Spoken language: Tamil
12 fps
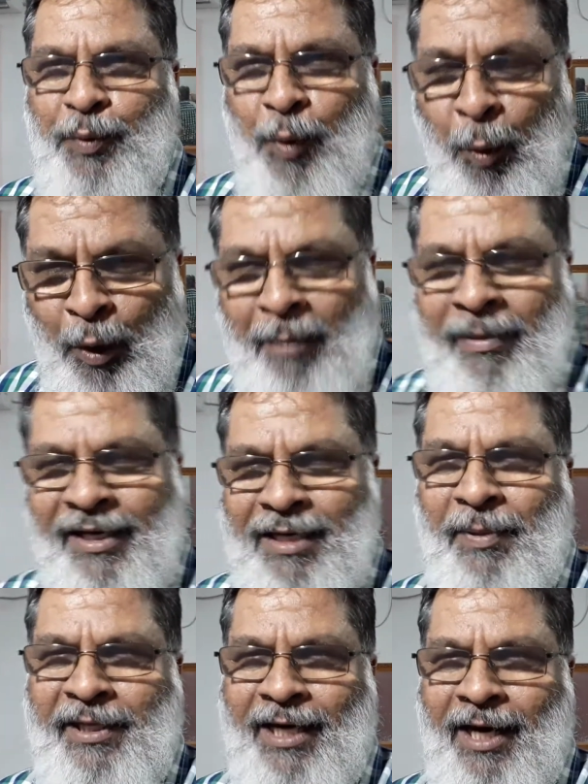கூடம் என்று
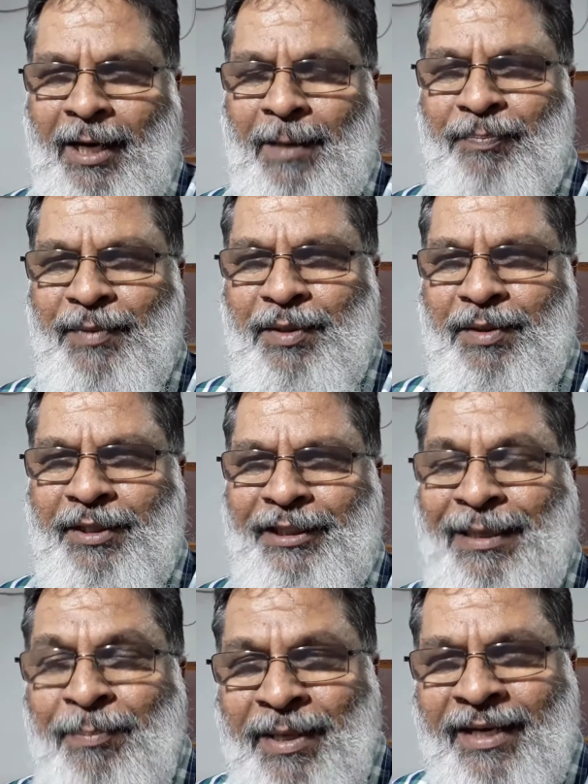படிக்கலாம்
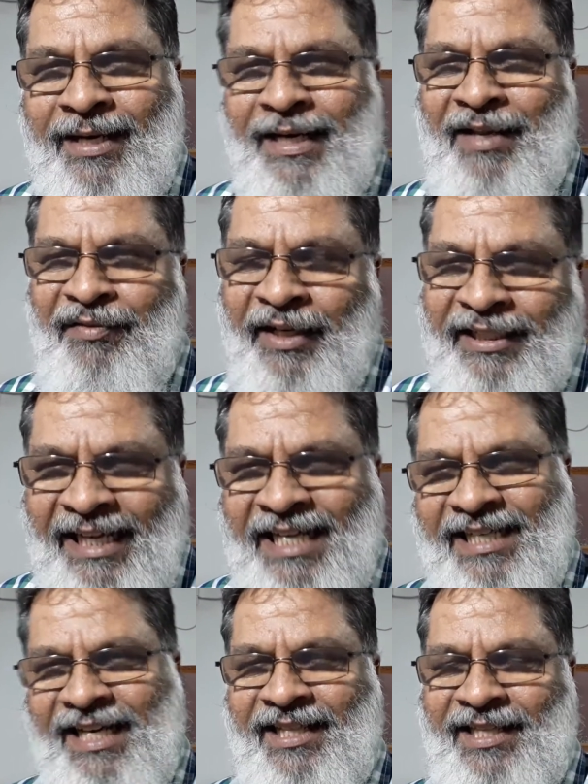இம் என்ற விகுதியை
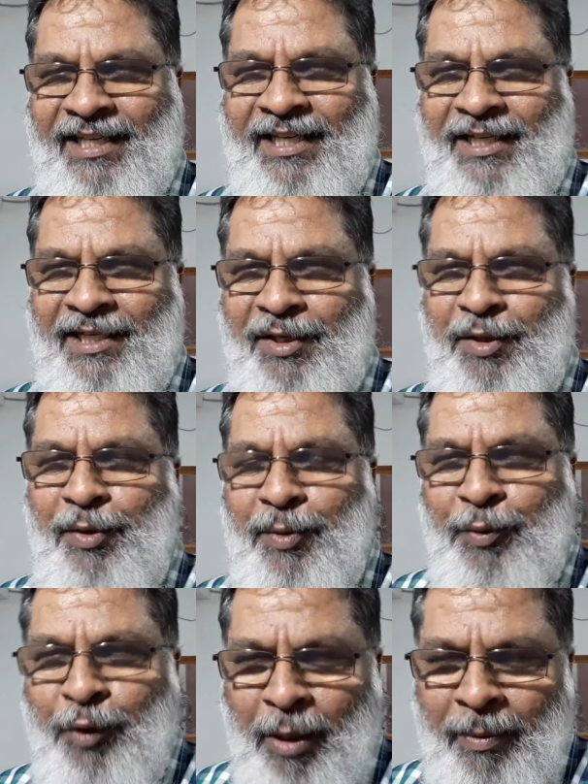சேர்த்து
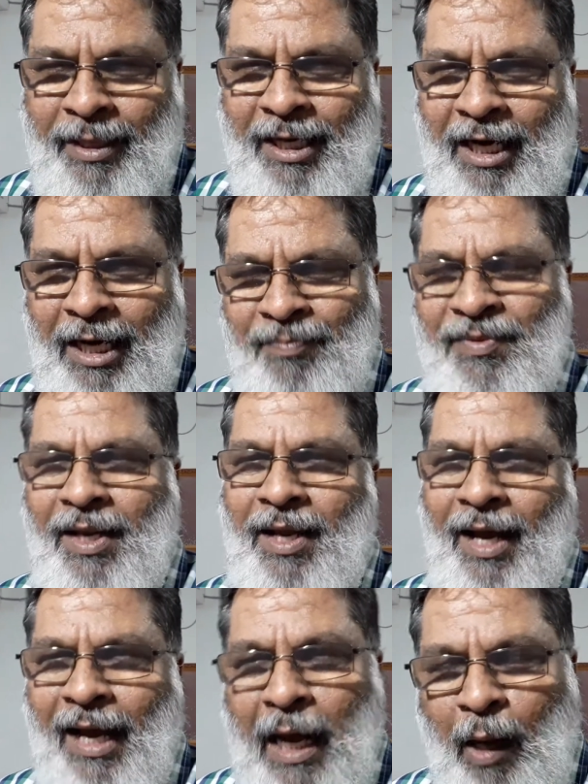கூடம் என்றாலும்
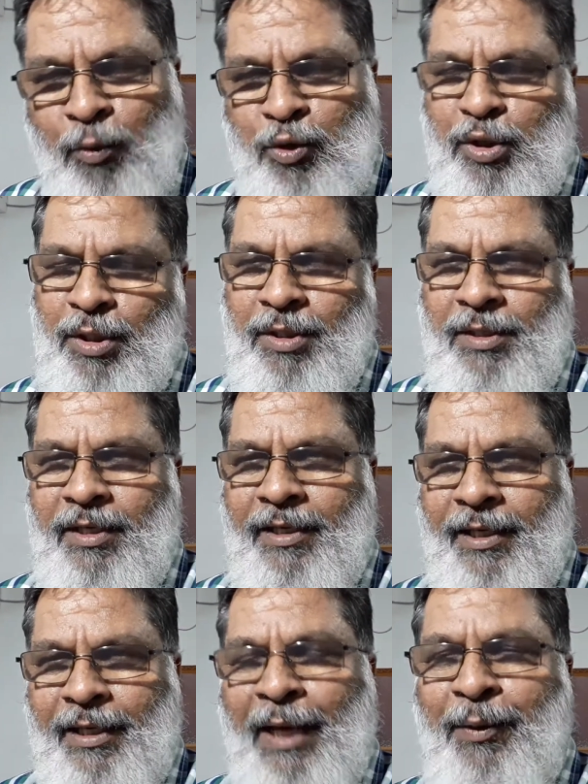ஹவுஸ்
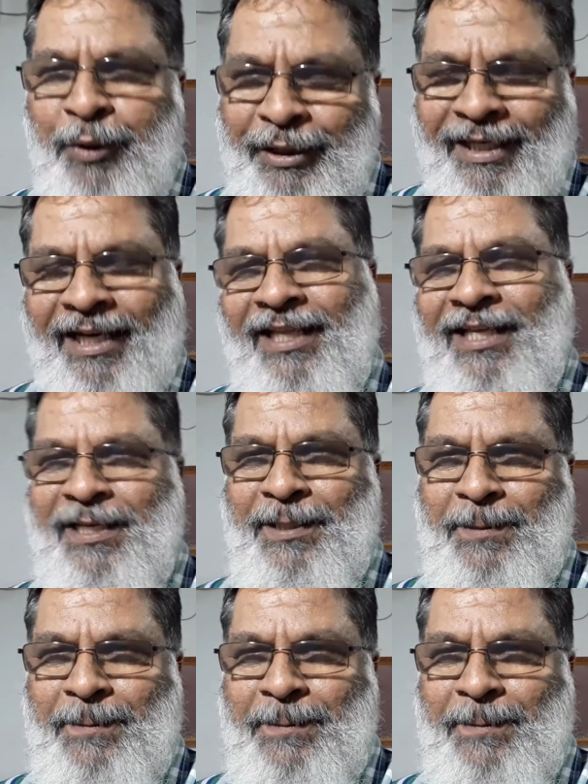குறிக்கிறது